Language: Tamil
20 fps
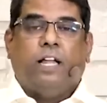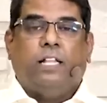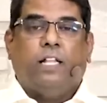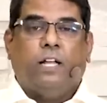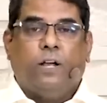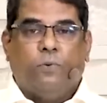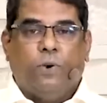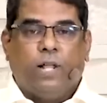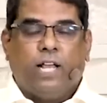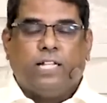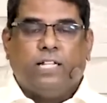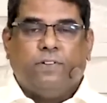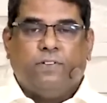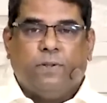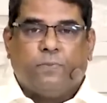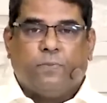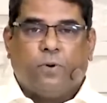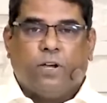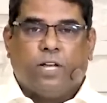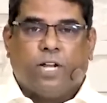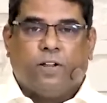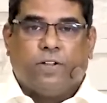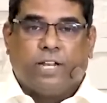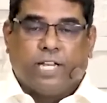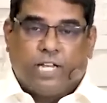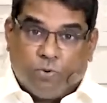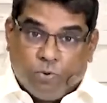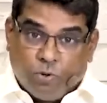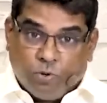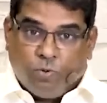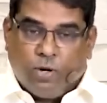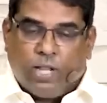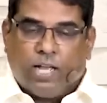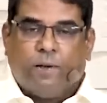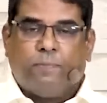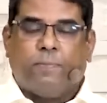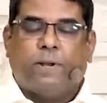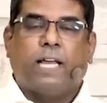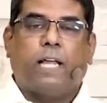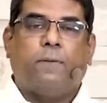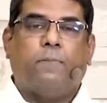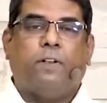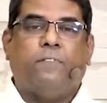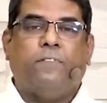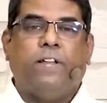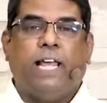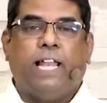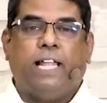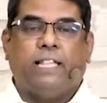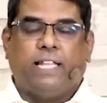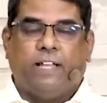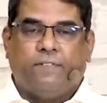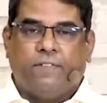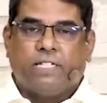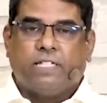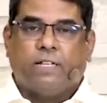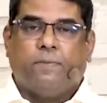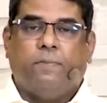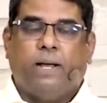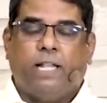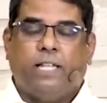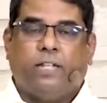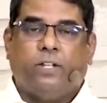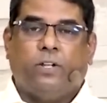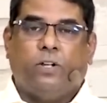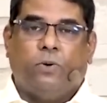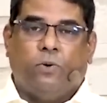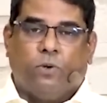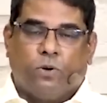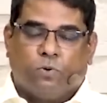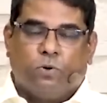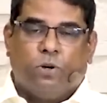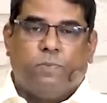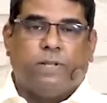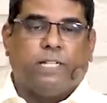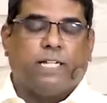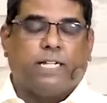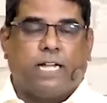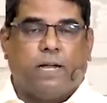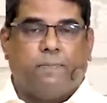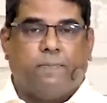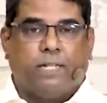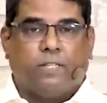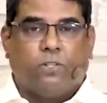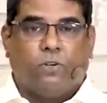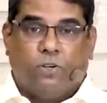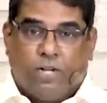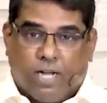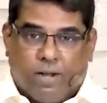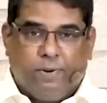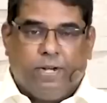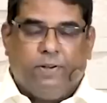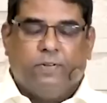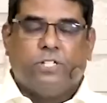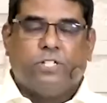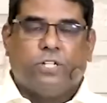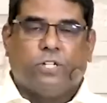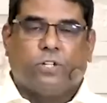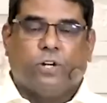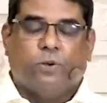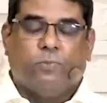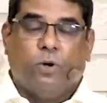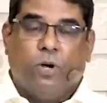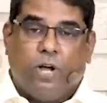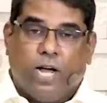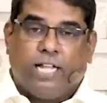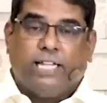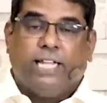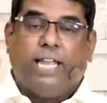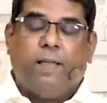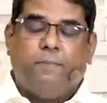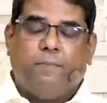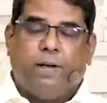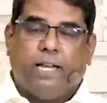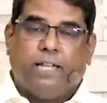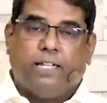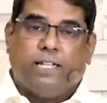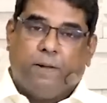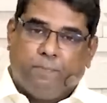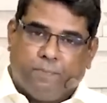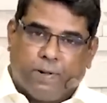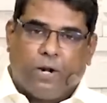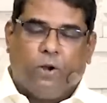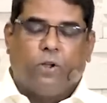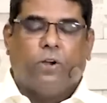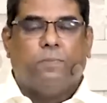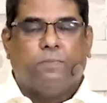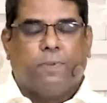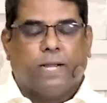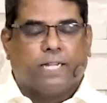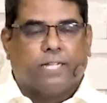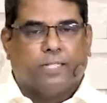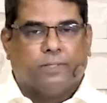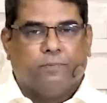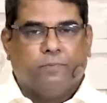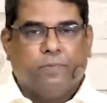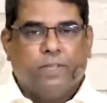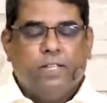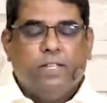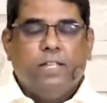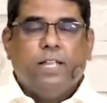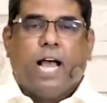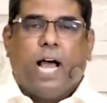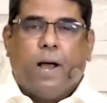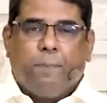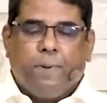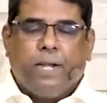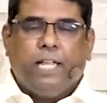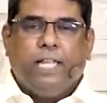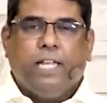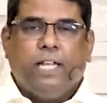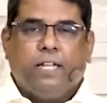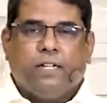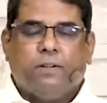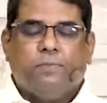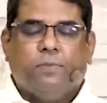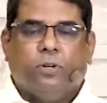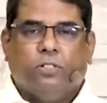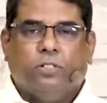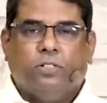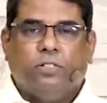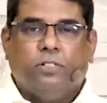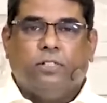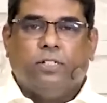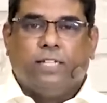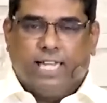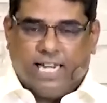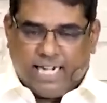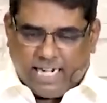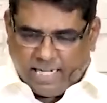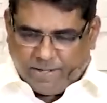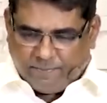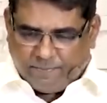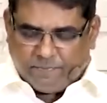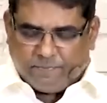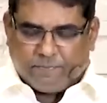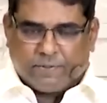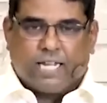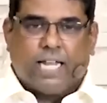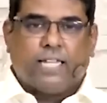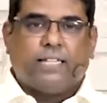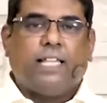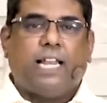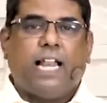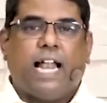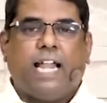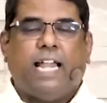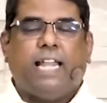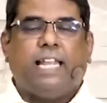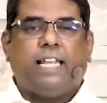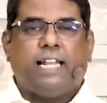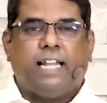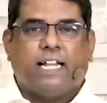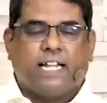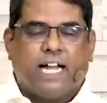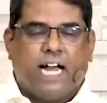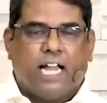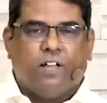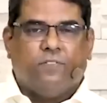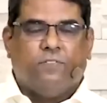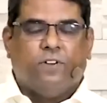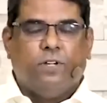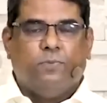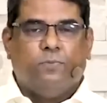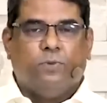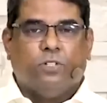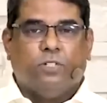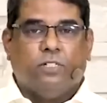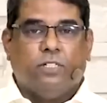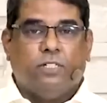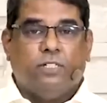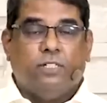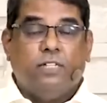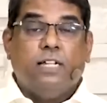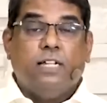இந்த உலகத்தை விட்டு போகிற வரைக்கும் ஒரு உலக பிரகரமான வேலை தேவை சம்பாதிக்கணும் ஒரு குடும்பத்தை காப்பாற்றணும் அப்படின்னு வச்சிருக்கிறோமோ அதே மாதிரி தான் பரலோகம் பார்க்குது அப்படி இருக்கும்போது என்னை கர்த்தரை அழைக்கிற காலம் வரும்போது